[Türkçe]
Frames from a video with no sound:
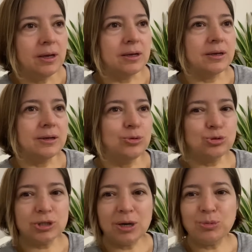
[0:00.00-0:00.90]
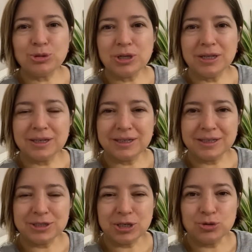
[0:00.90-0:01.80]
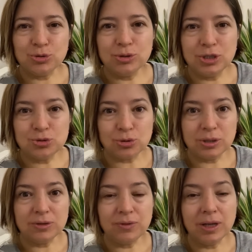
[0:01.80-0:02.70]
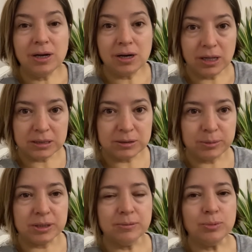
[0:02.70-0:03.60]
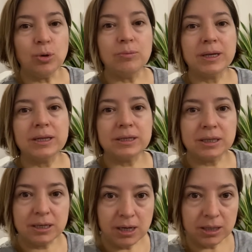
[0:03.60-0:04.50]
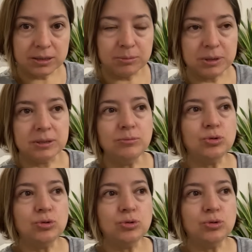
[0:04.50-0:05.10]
E, hurçlar boş kaldı arkadaşlar. Çünkü tişörtleri falan kaldırmadım. Gömlekleri de kaldırmadım.